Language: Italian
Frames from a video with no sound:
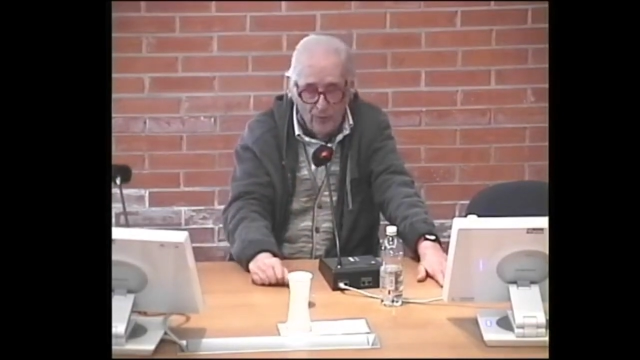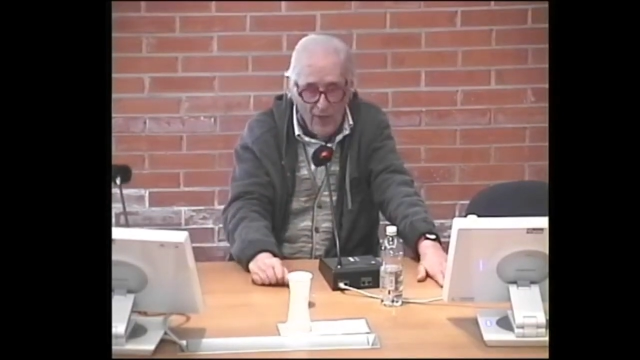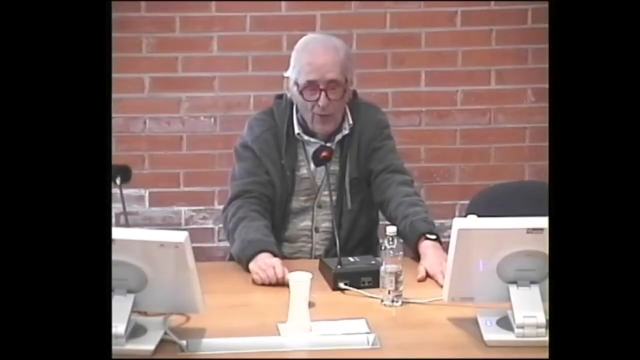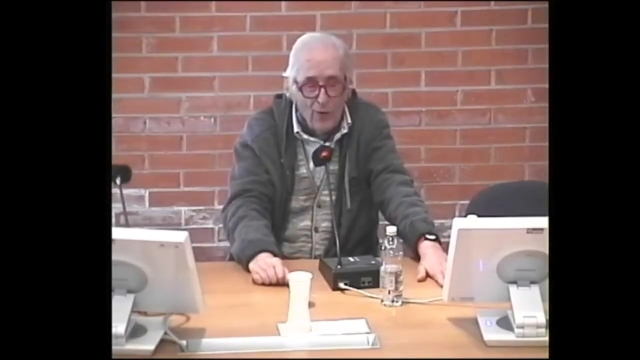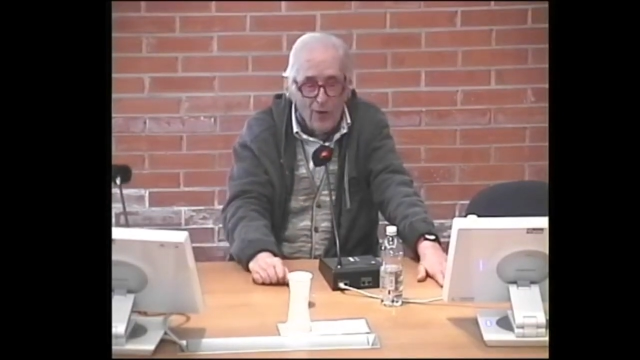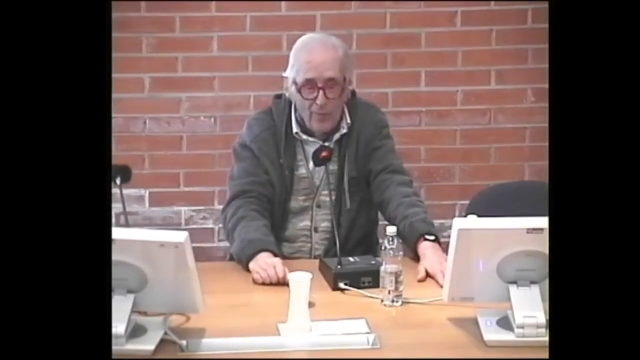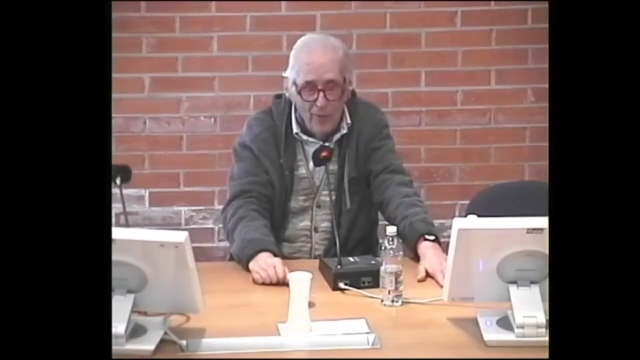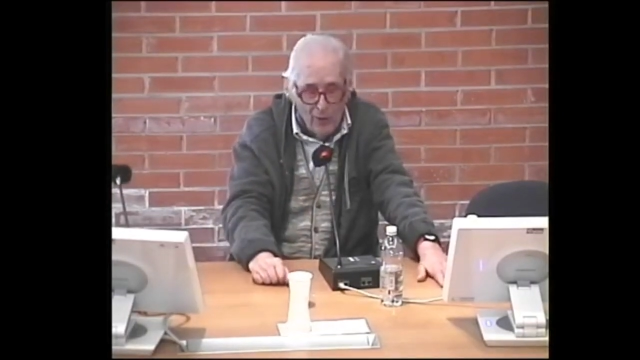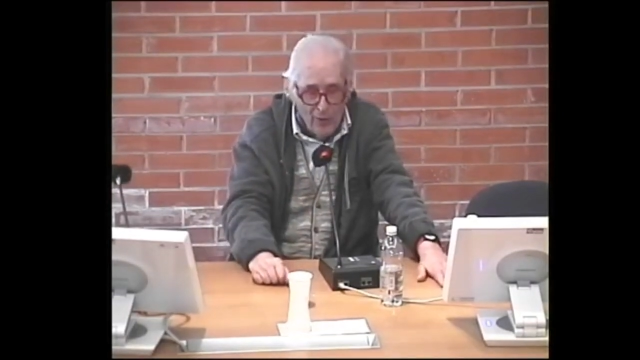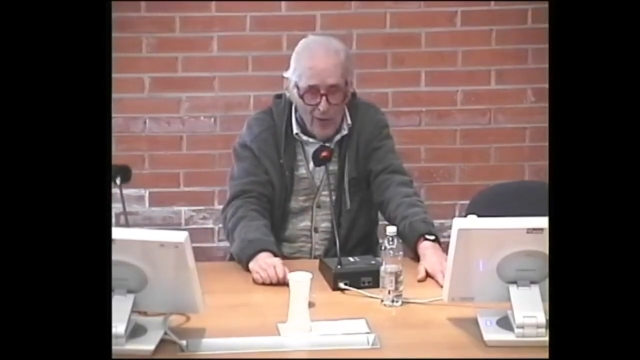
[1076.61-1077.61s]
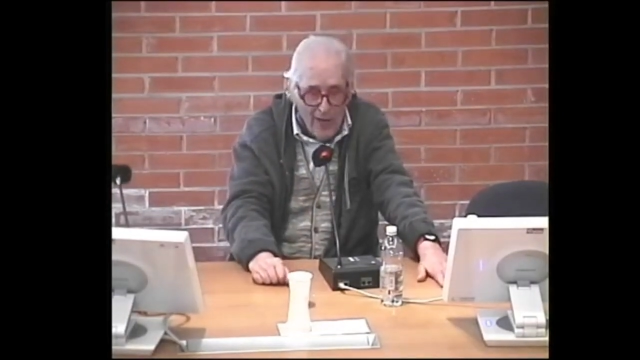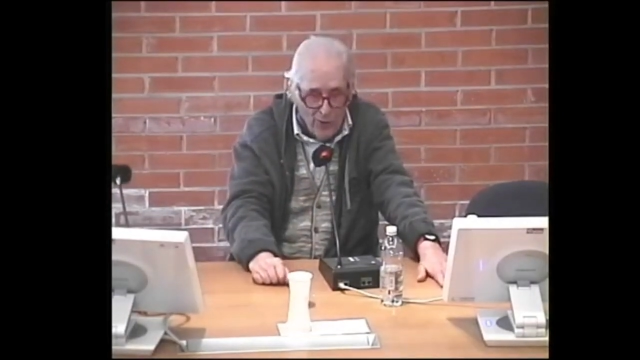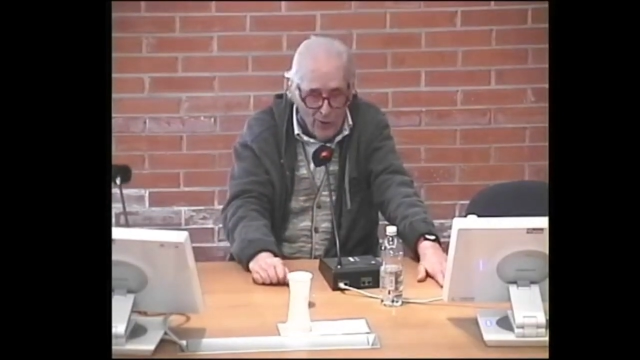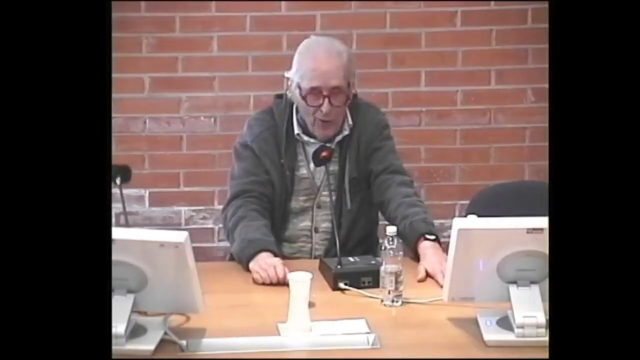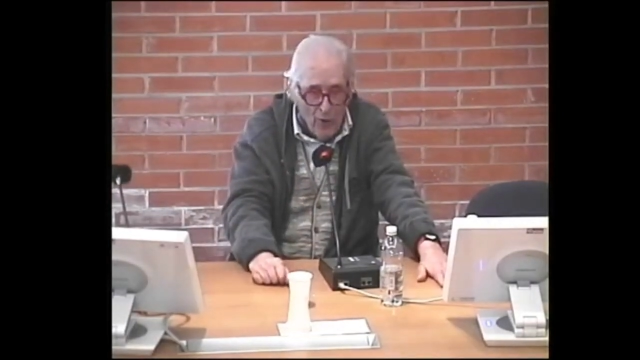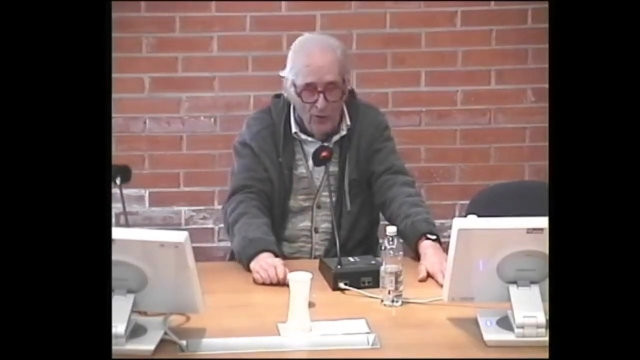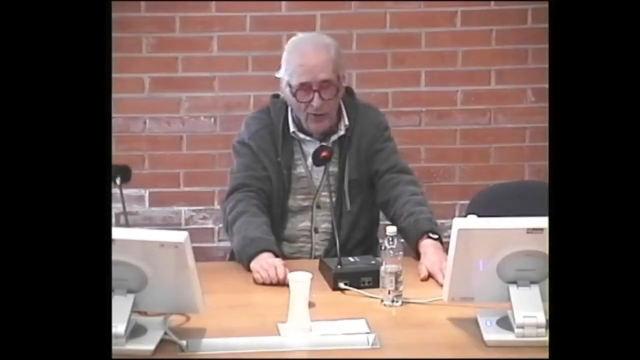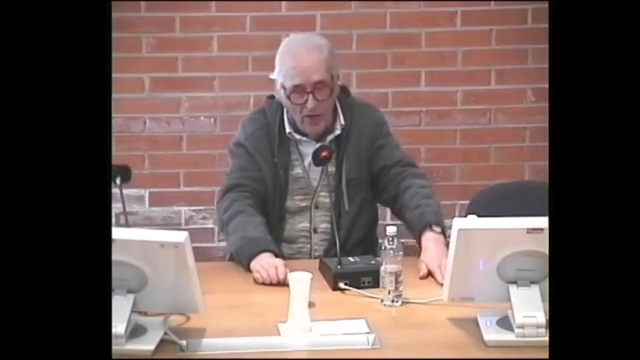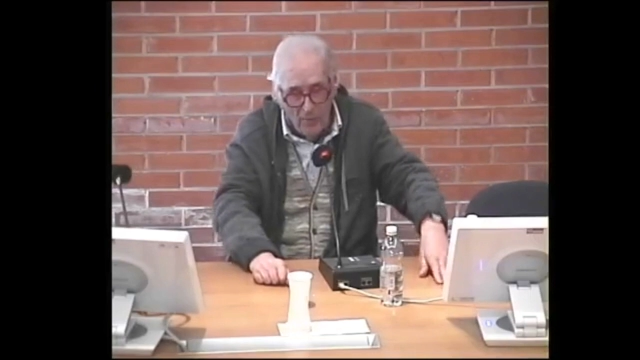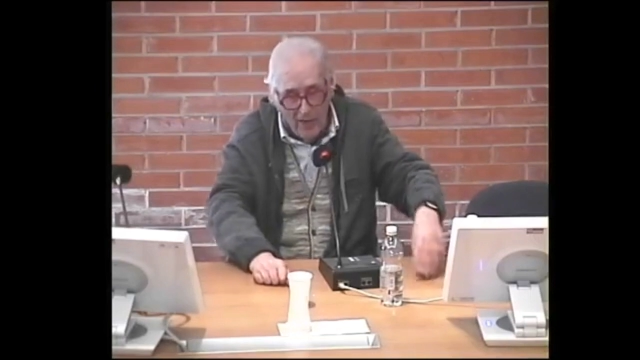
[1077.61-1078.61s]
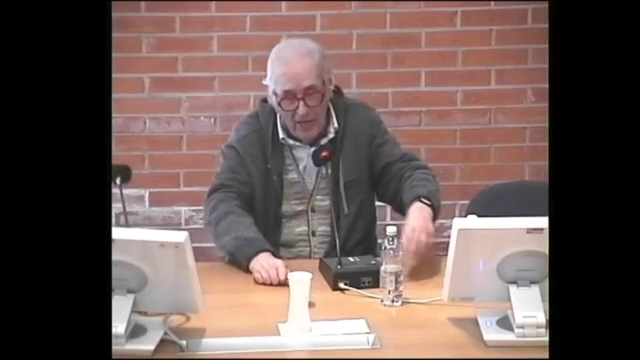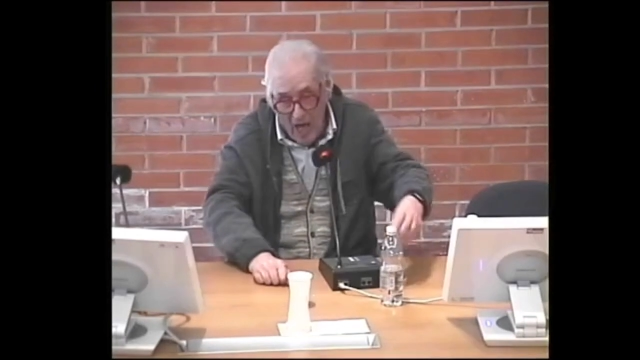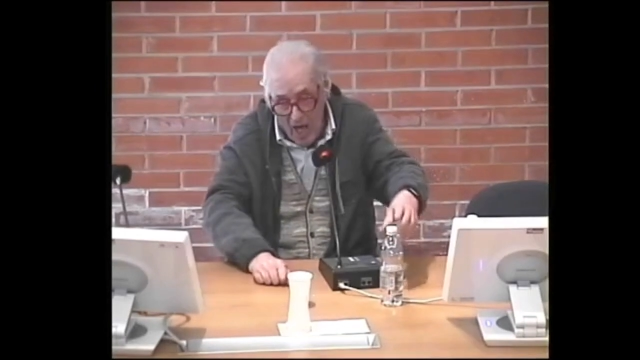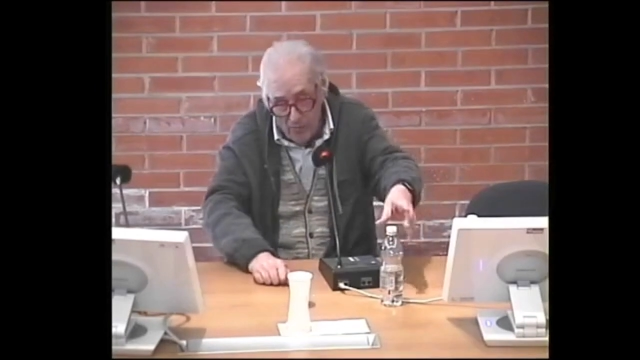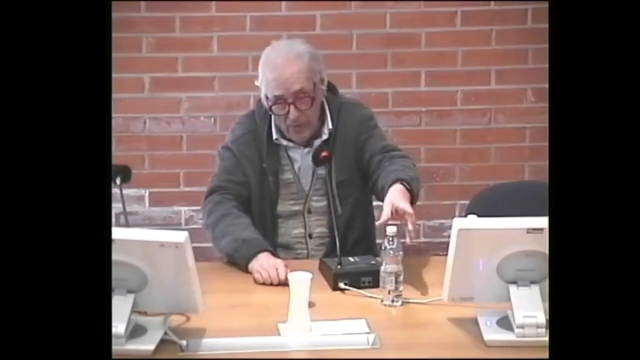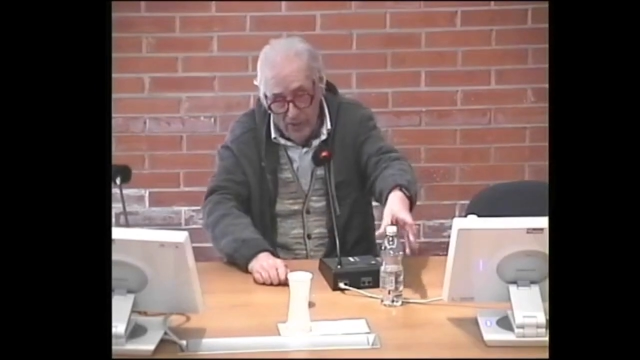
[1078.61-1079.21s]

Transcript: Io non ebbi il coraggio di, di ribellarmi,